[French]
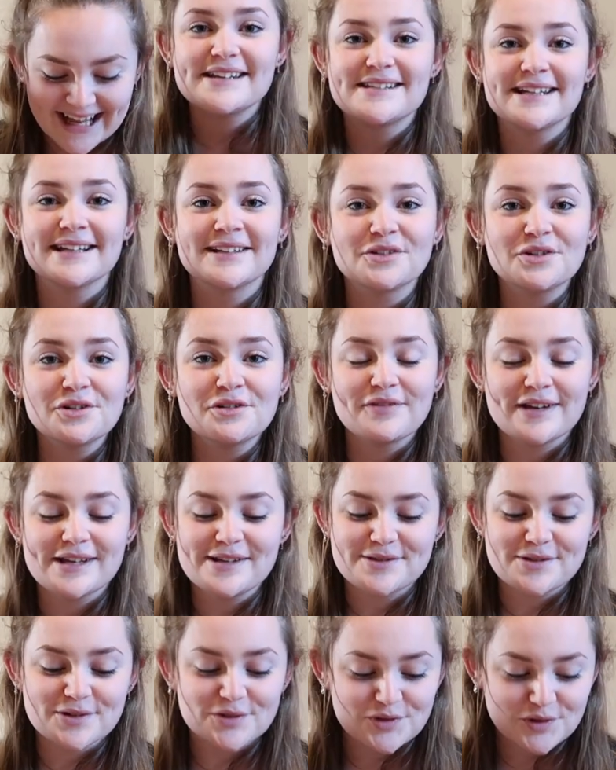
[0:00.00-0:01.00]
J'ai trouvé
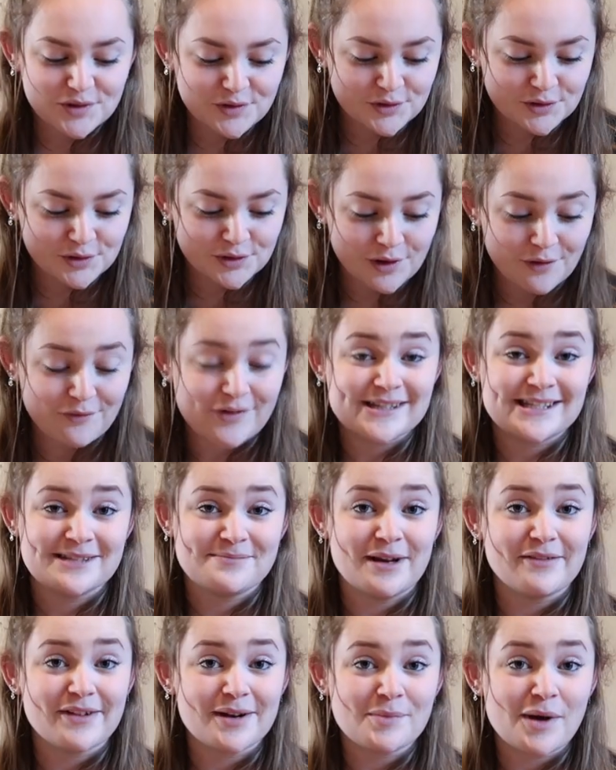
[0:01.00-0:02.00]
ce tuto, enfin c'est
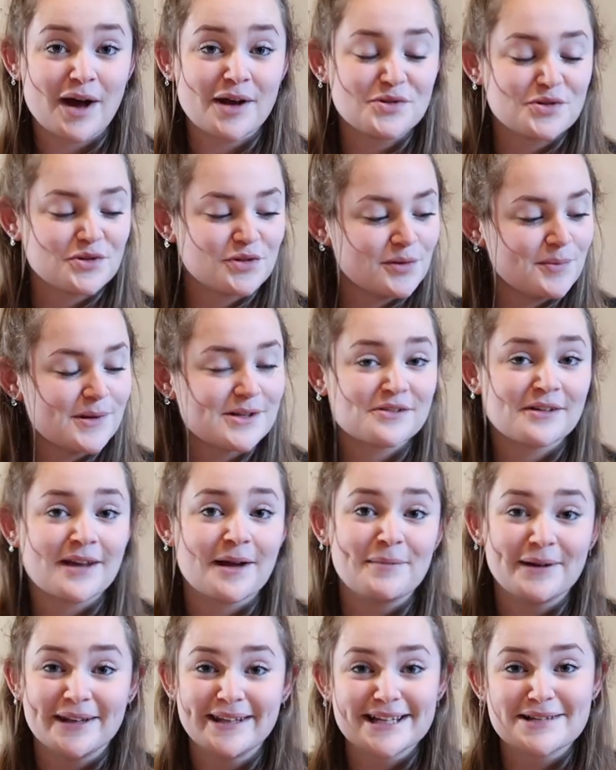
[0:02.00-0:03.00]
pas vraiment un tuto parce qu'il n'y a
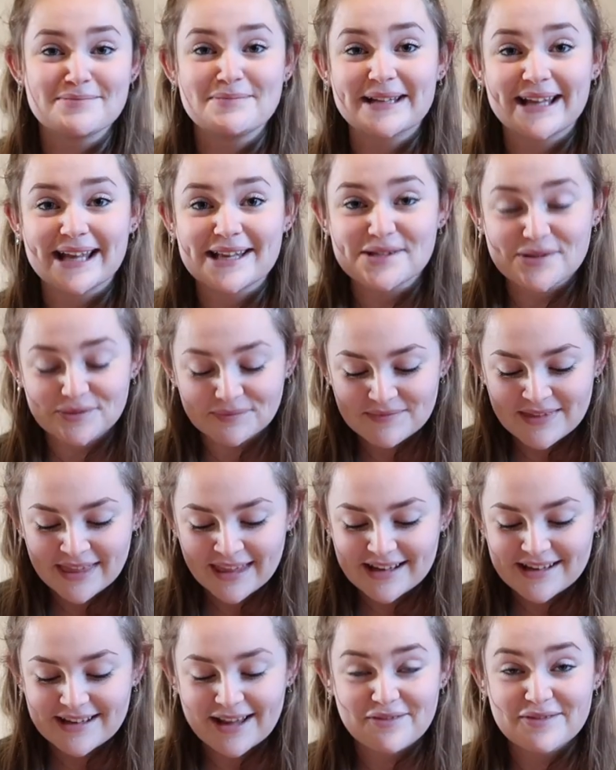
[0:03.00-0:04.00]
pas d'explication,
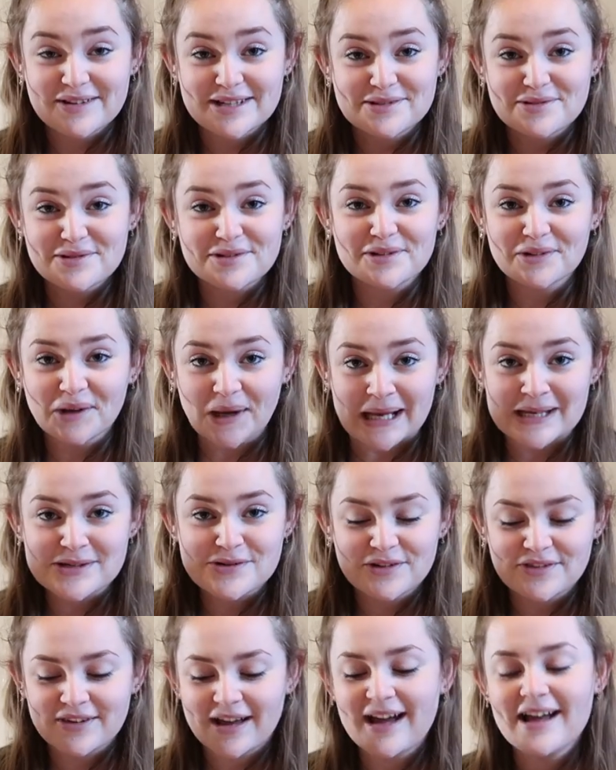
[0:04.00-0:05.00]
il y avait juste le
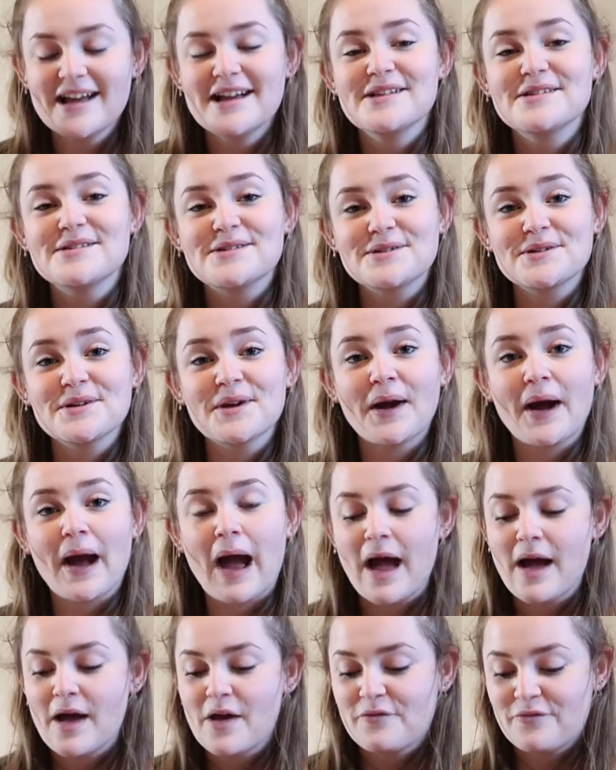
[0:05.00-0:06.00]
résultat sur
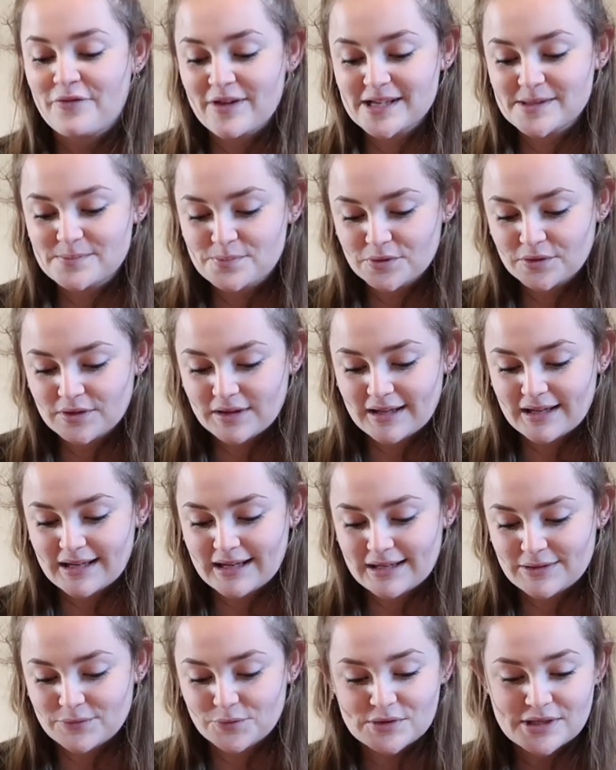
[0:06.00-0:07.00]
Facebook
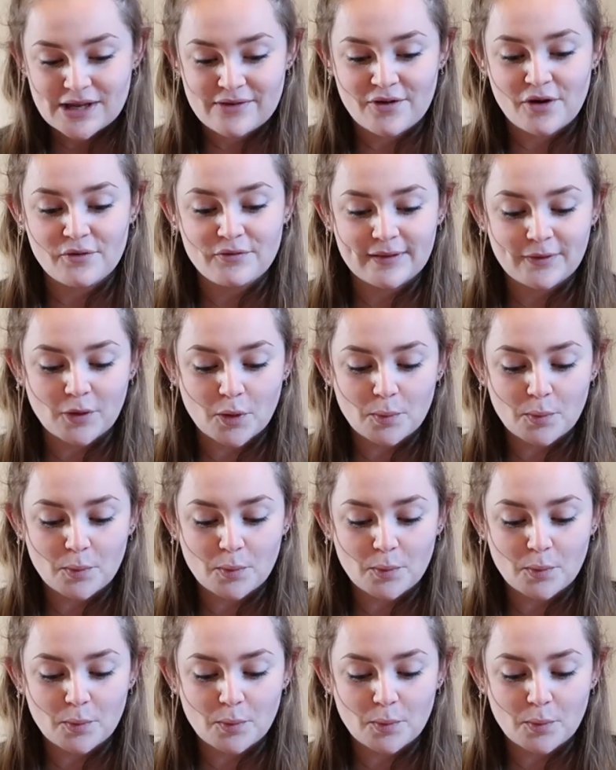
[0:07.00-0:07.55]
et donc j'avais envie de